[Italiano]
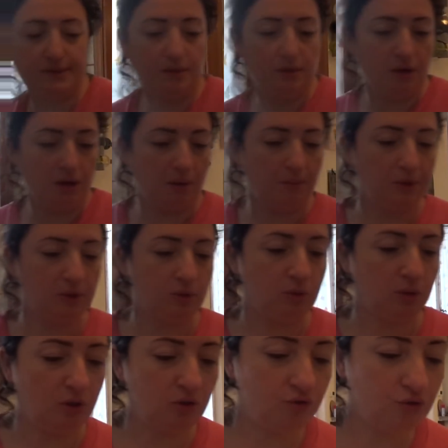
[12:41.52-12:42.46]
queste gliele rimetto
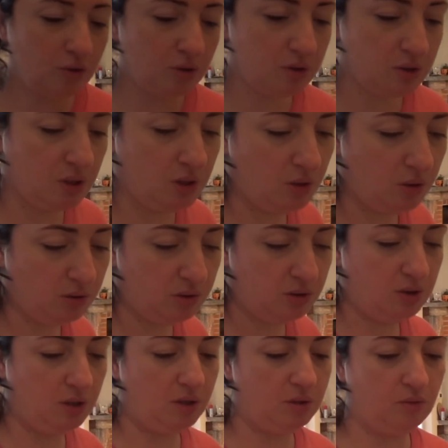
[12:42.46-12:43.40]
nei giochi ho
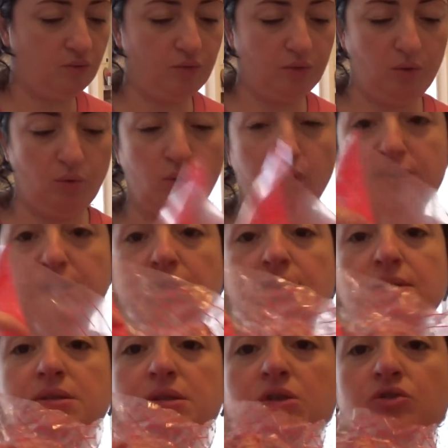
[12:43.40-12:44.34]
tirato fuori una
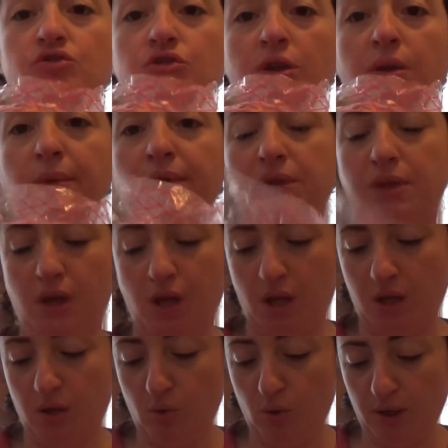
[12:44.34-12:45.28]
salsiccia da mettere
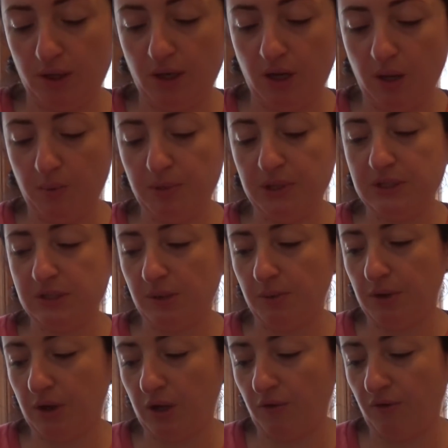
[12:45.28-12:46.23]
in una delle pizze
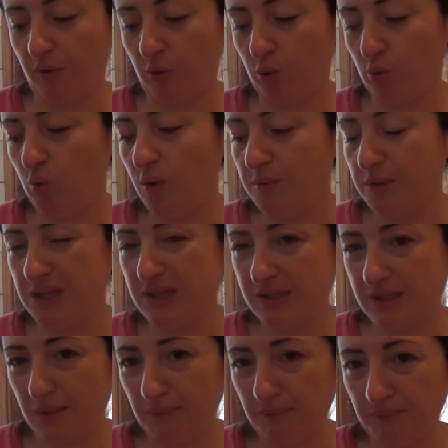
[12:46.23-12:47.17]
perché farò due
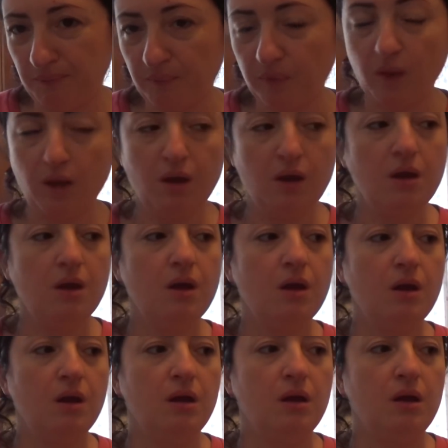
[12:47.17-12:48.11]
pizze
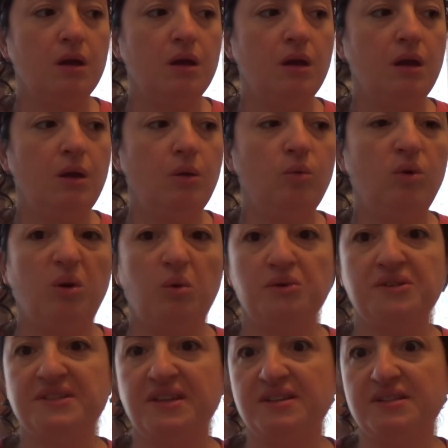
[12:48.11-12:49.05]
e una con
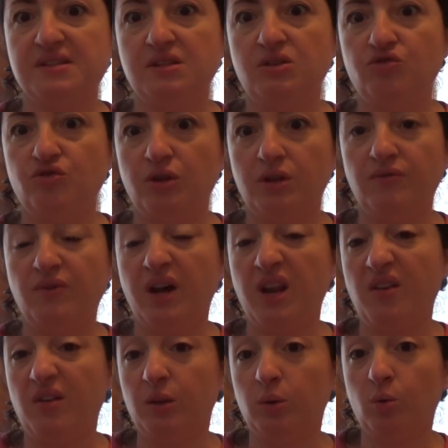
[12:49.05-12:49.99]
salsiccia e
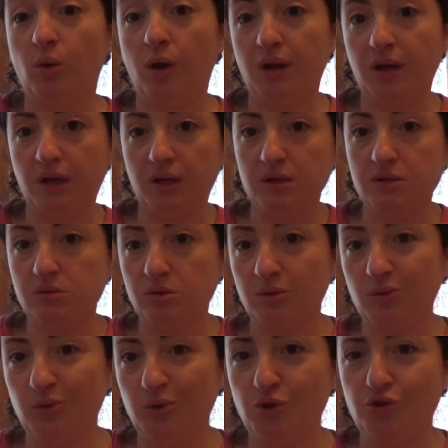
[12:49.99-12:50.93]
varie eventuali che adesso
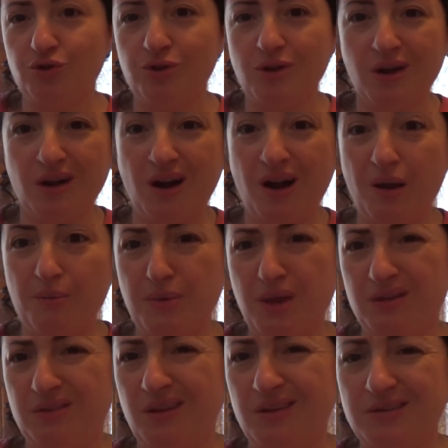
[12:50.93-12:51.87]
devo decidere nella
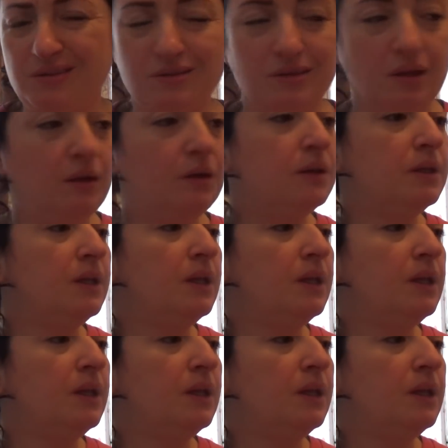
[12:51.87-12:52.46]
mia testa